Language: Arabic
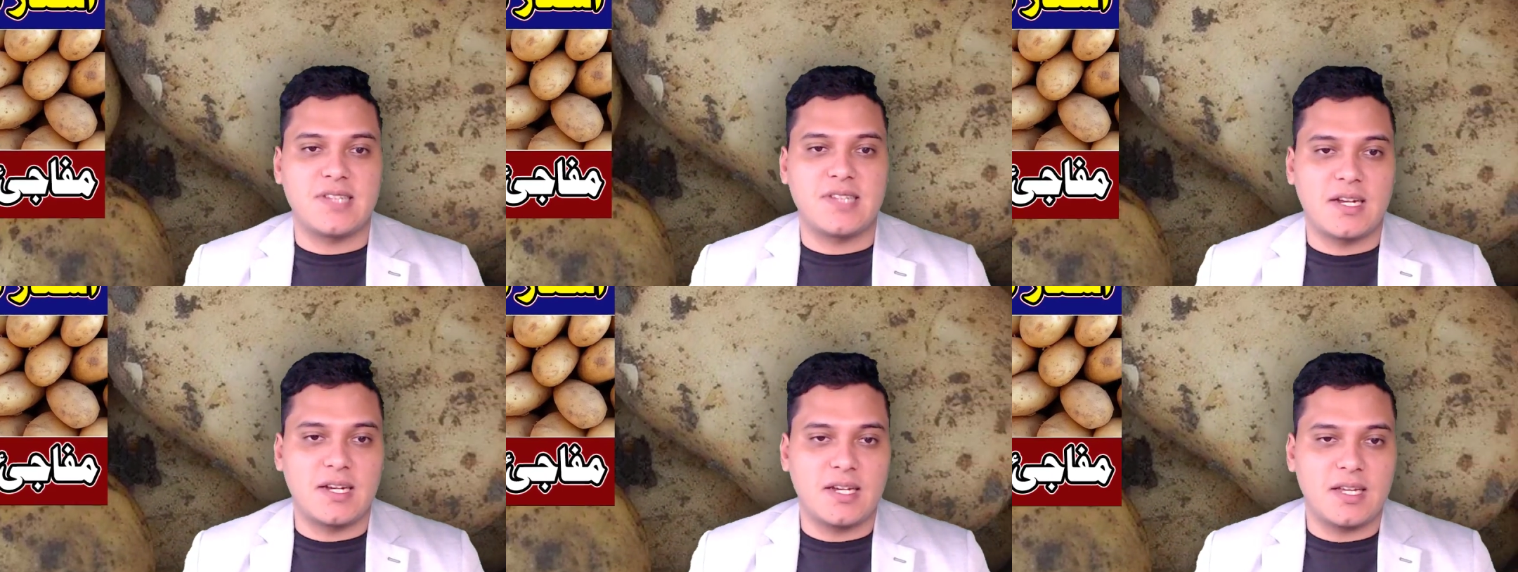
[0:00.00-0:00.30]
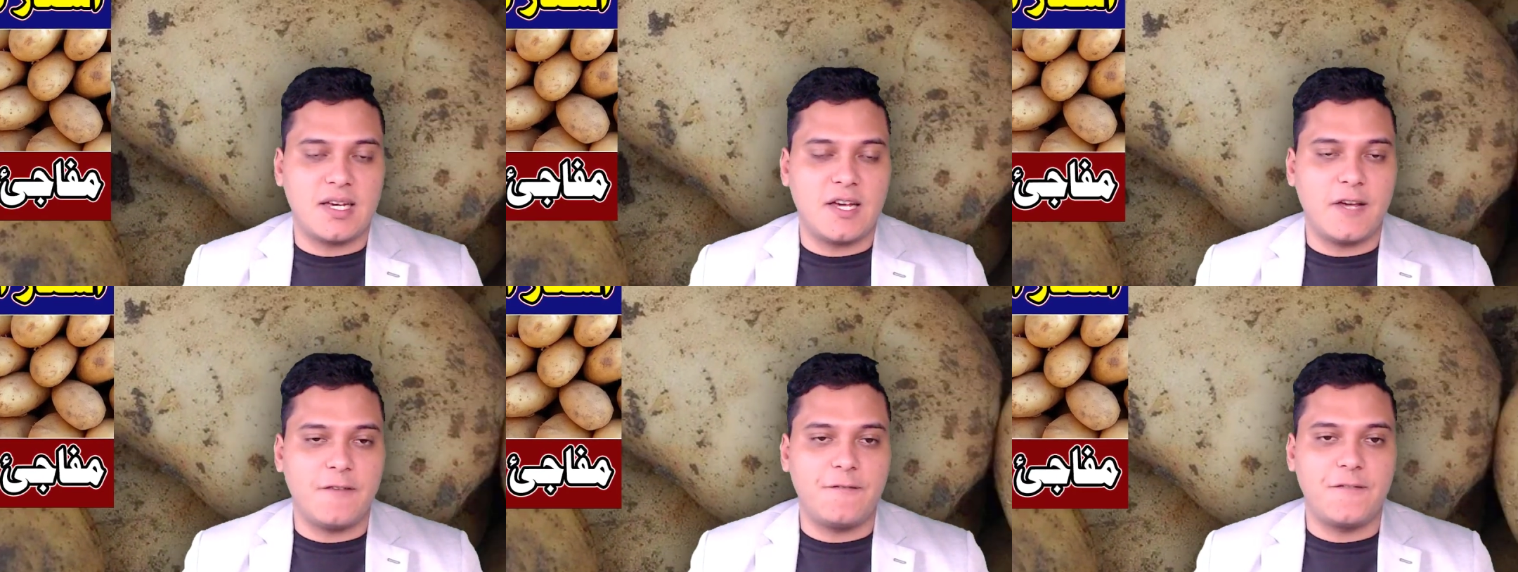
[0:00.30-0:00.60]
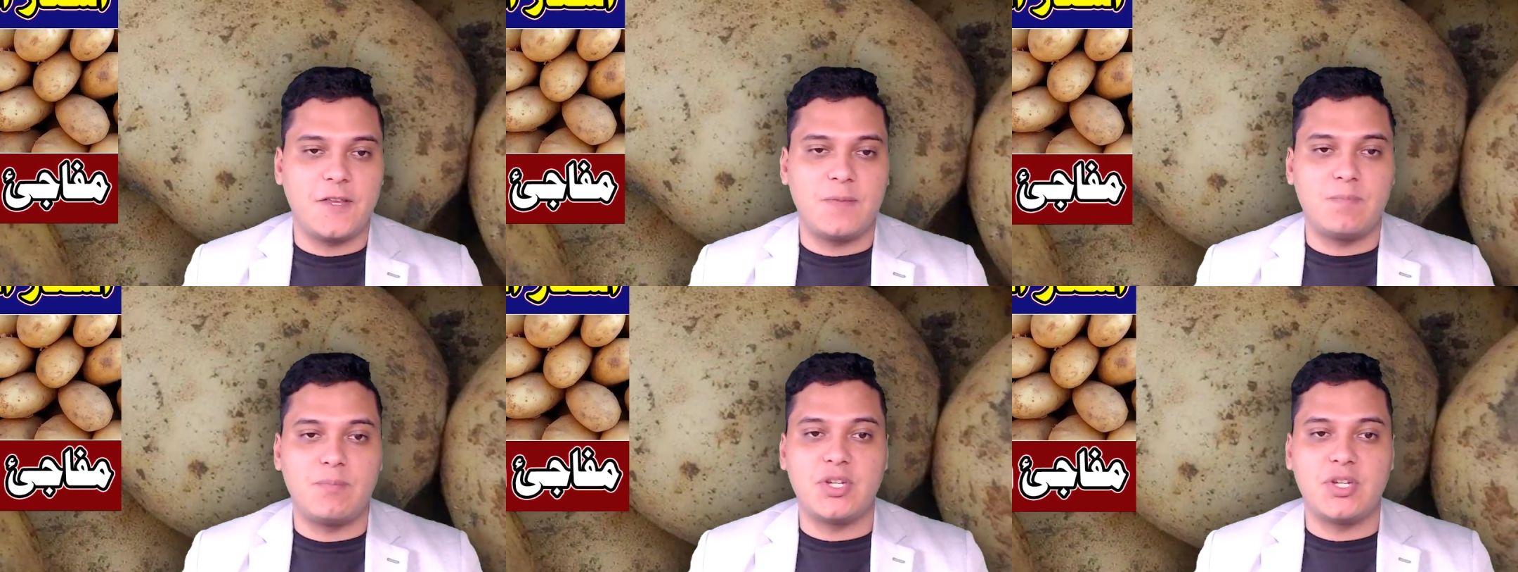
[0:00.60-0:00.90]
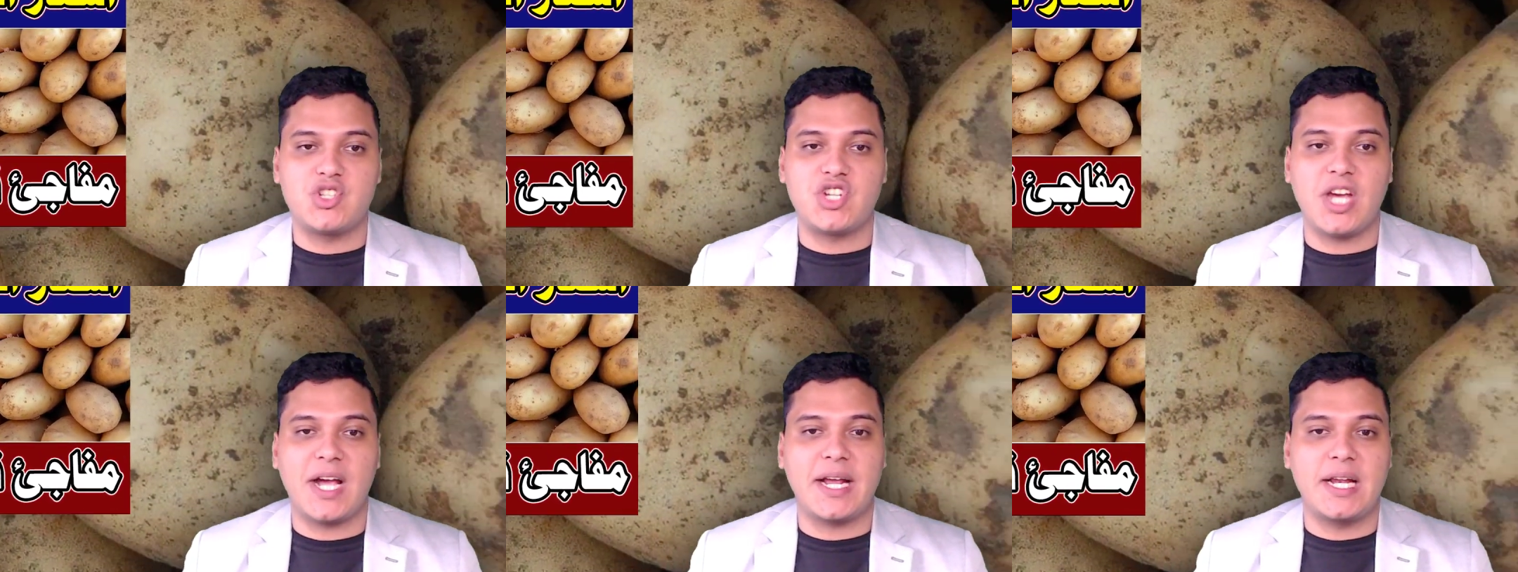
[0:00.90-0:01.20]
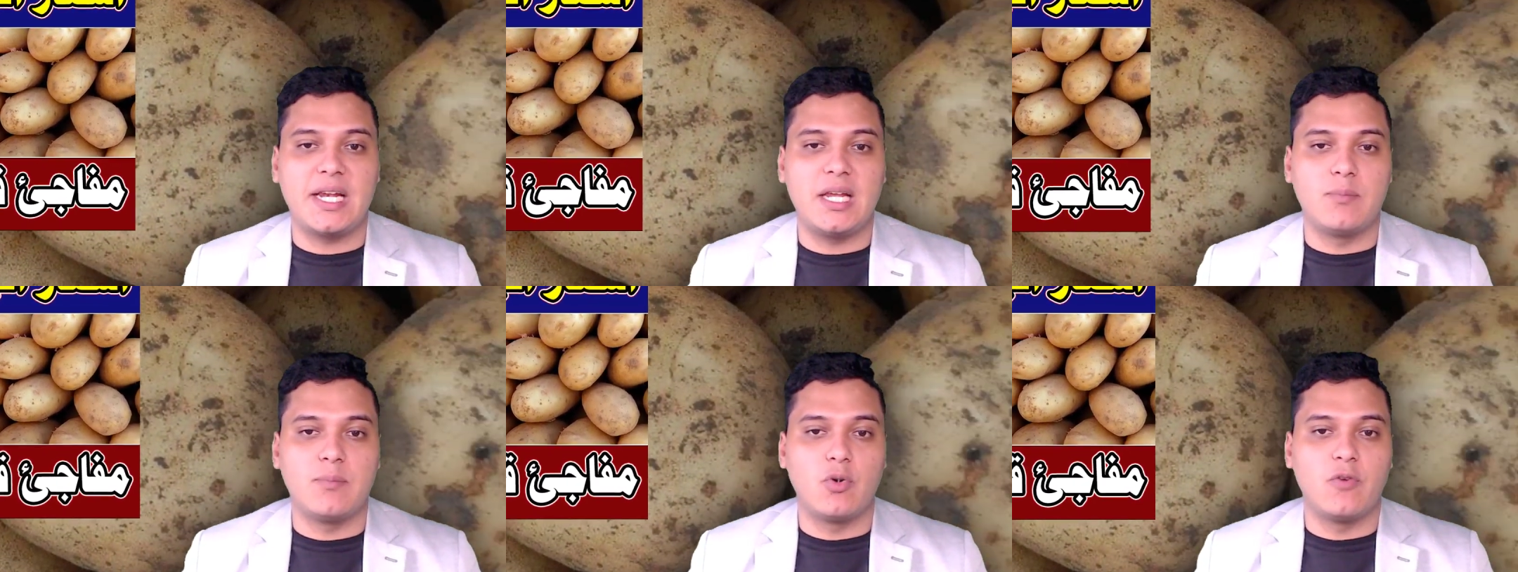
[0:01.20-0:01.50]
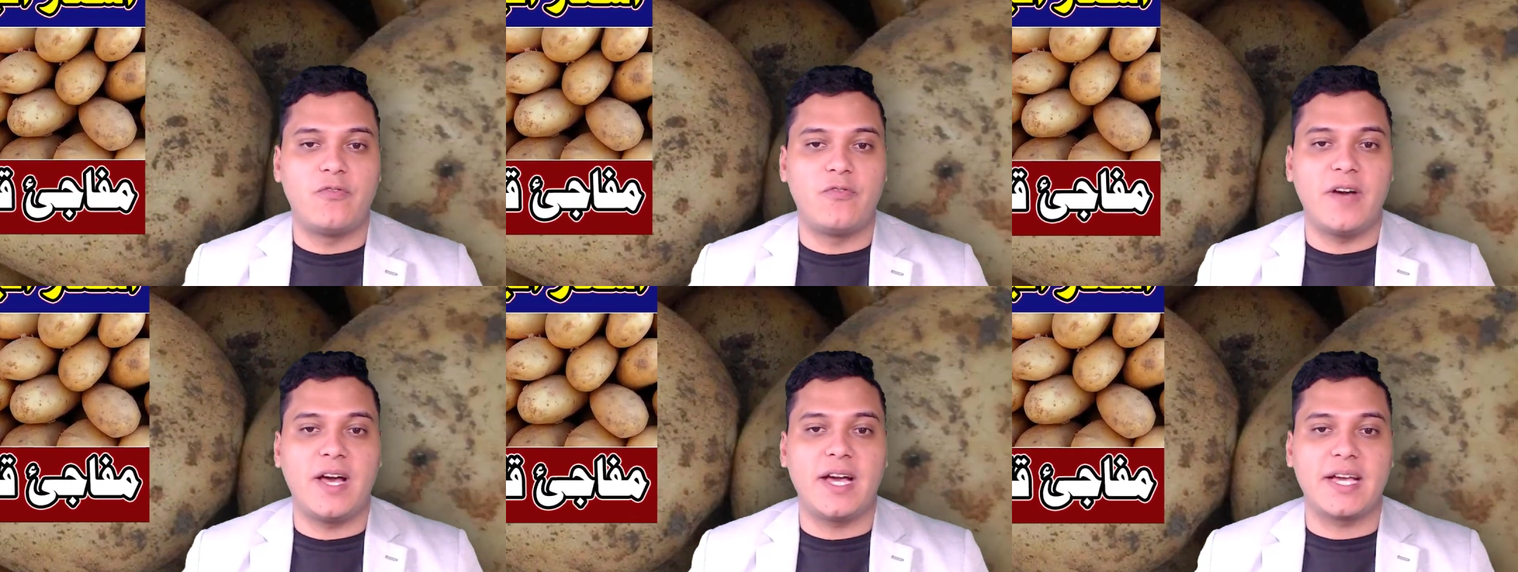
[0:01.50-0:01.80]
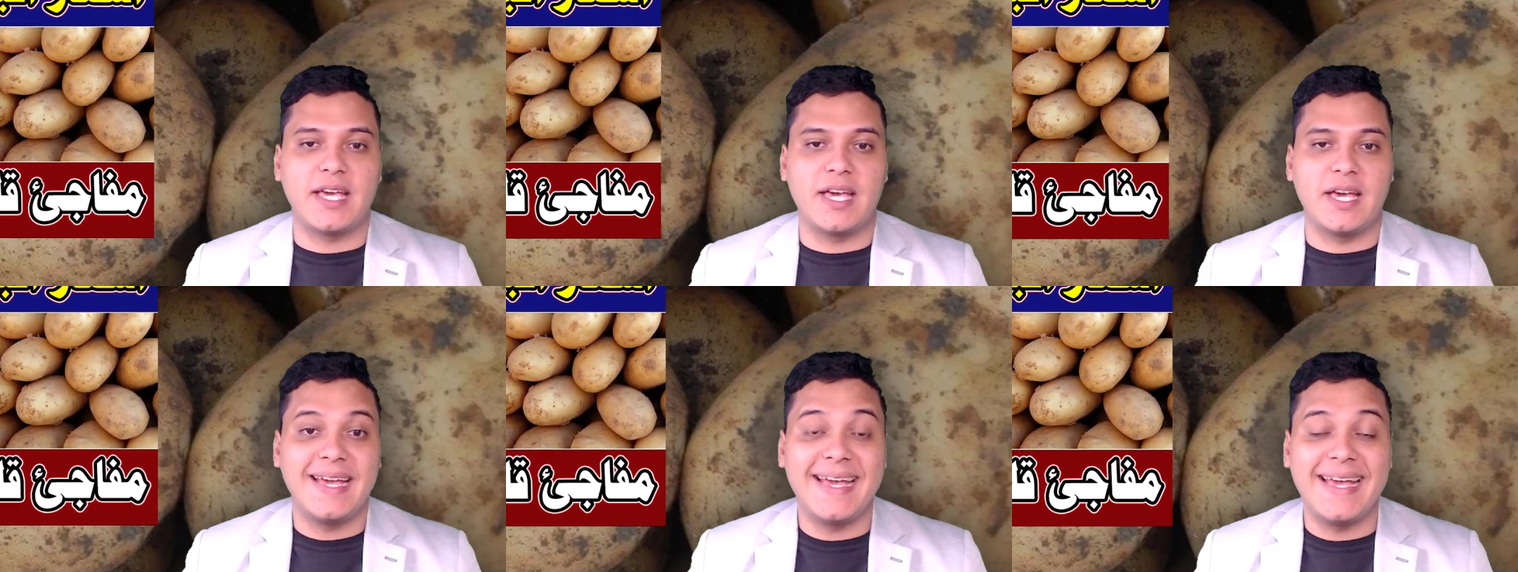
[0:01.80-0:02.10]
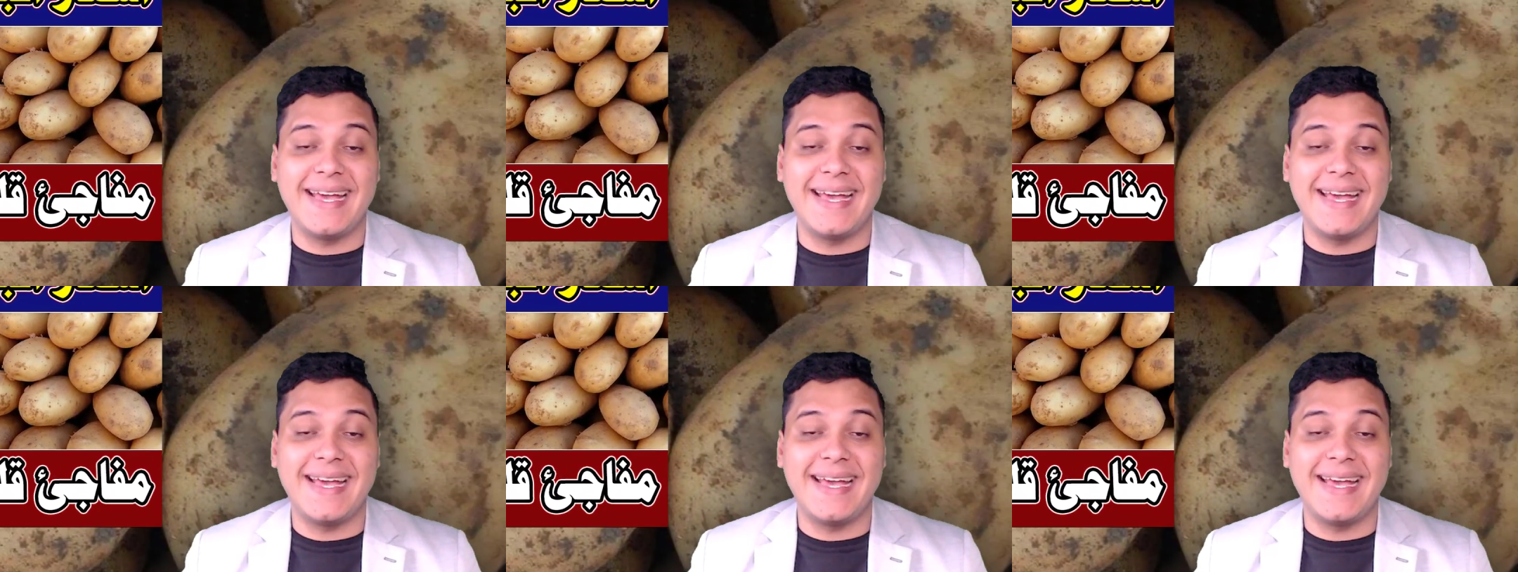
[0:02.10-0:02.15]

تنخفض بشكل مفاجئ